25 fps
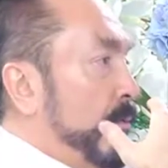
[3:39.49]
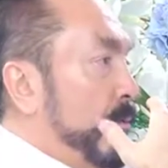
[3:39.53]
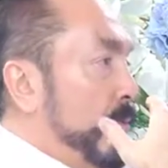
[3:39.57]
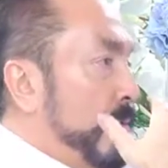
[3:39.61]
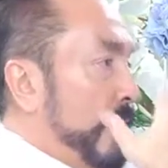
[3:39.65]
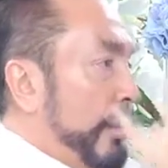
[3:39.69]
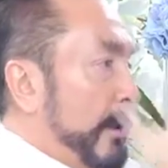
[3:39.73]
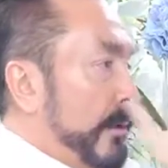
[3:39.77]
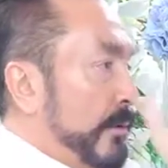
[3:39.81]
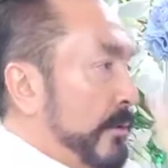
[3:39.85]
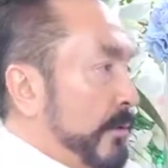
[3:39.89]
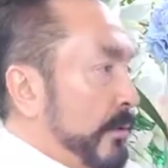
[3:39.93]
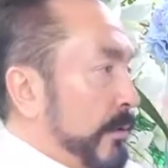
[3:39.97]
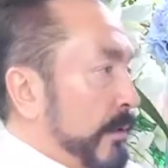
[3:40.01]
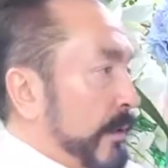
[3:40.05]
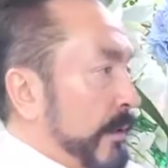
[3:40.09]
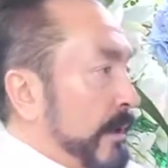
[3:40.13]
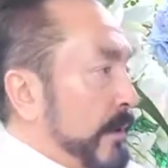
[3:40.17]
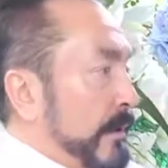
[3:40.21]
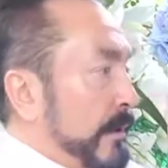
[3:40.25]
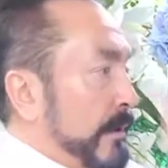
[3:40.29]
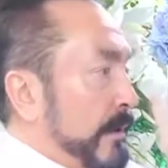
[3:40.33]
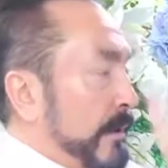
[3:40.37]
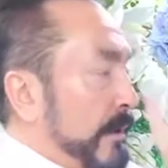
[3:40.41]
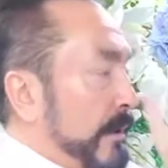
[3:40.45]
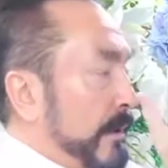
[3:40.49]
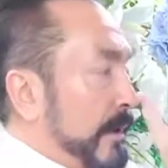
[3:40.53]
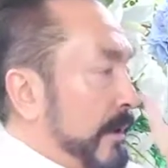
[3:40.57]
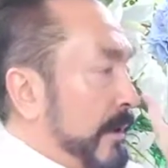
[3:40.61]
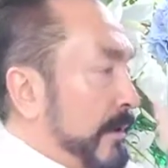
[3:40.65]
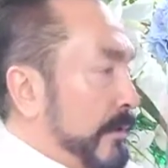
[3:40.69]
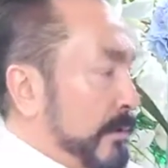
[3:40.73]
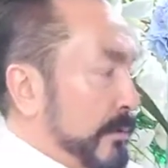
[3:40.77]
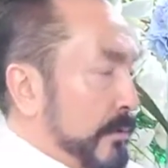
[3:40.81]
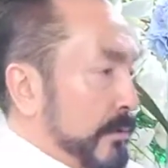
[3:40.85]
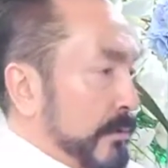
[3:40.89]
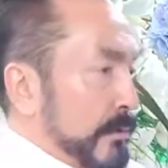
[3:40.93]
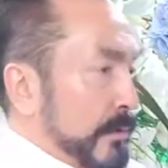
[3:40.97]
Urartularda,
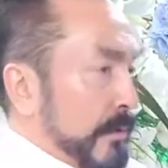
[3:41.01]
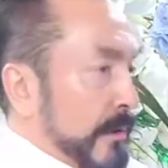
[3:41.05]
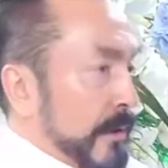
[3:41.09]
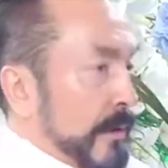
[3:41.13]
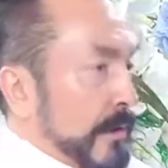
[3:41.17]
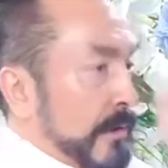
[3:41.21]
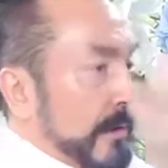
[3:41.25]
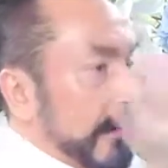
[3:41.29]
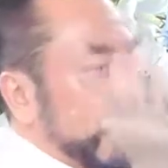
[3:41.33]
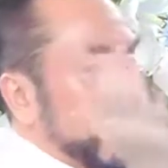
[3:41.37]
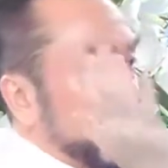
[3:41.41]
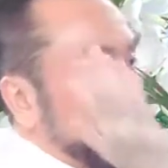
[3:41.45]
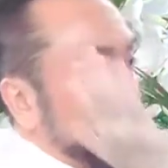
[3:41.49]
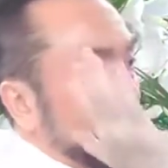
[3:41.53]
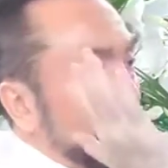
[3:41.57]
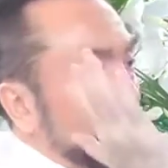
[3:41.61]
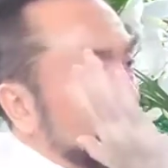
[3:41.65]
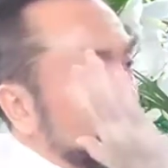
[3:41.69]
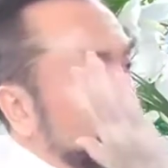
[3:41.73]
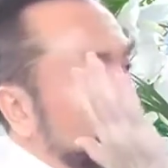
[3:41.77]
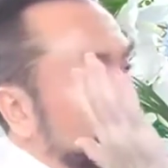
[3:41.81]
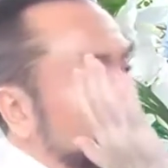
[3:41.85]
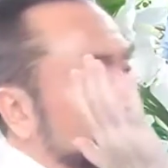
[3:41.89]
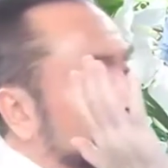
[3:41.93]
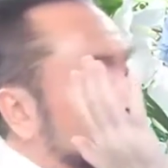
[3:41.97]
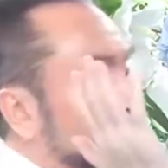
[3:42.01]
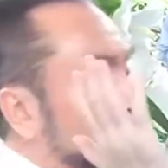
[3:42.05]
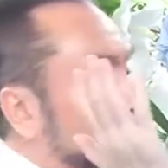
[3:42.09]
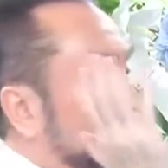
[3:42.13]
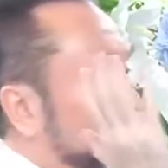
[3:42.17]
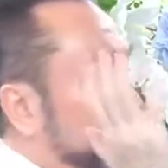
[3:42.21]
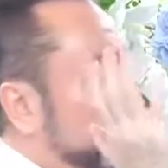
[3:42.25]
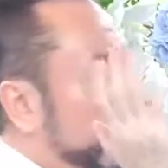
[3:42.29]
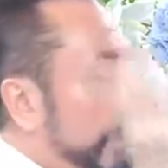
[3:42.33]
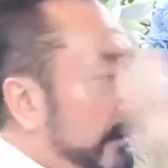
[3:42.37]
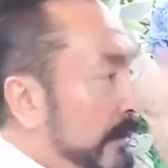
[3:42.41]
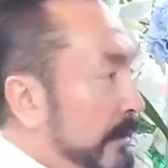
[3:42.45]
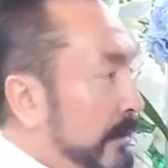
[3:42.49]
Etrüsklerde,
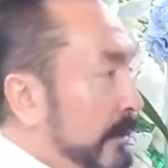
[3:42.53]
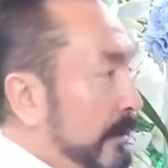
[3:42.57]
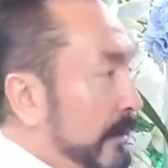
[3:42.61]
efendim